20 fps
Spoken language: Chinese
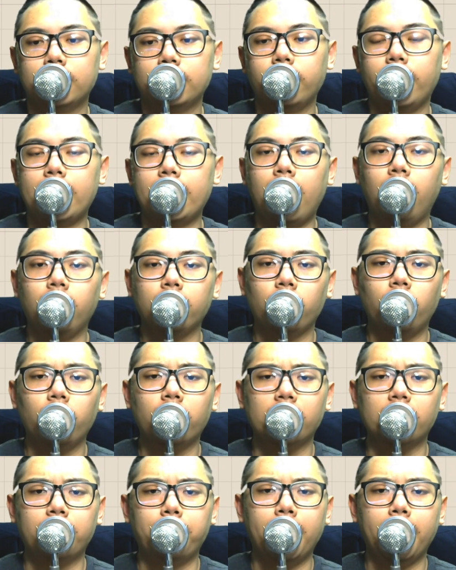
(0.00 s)
对，然后
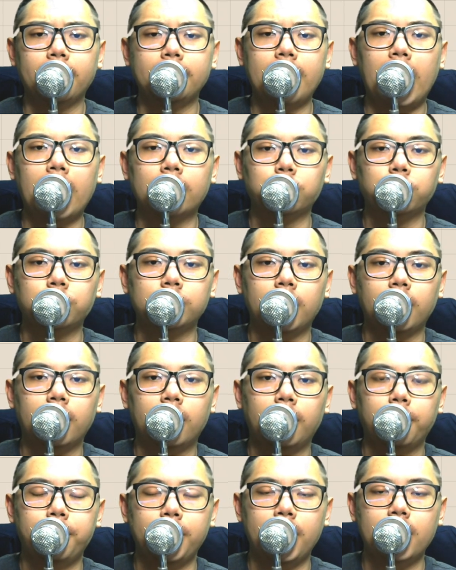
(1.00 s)
有可能被打出这
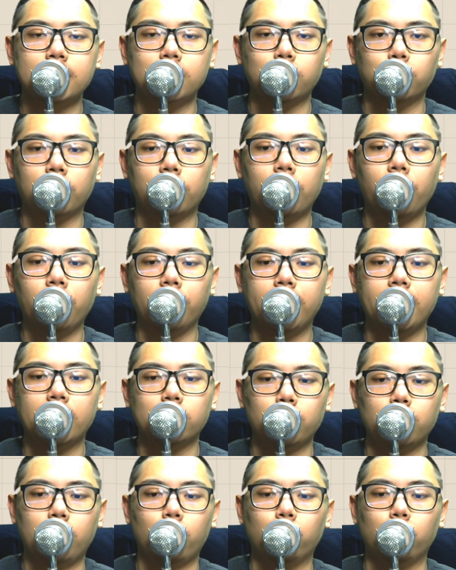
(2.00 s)
个 PS 五的供应
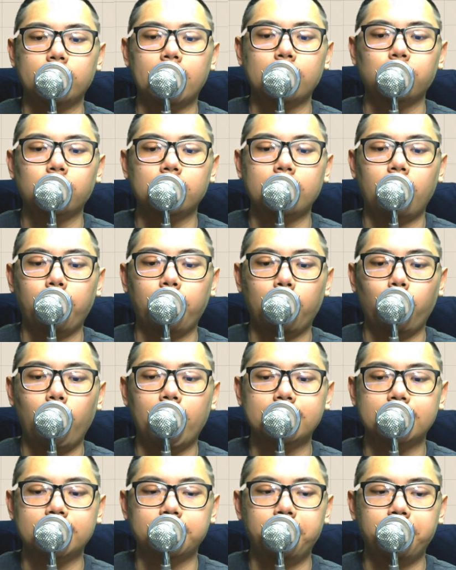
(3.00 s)
链，所以股价最近才被
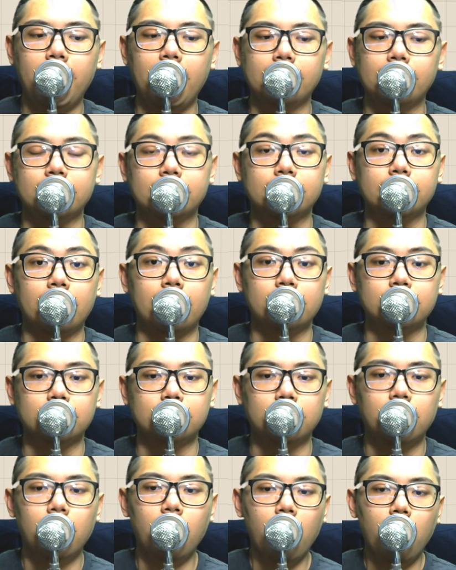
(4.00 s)
外资卖成这样
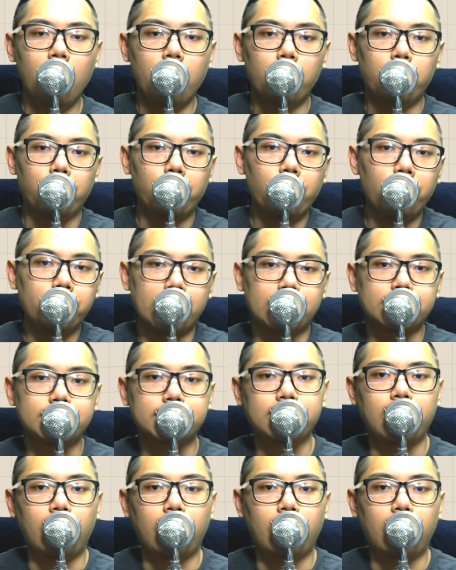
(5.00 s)
子。不过你要思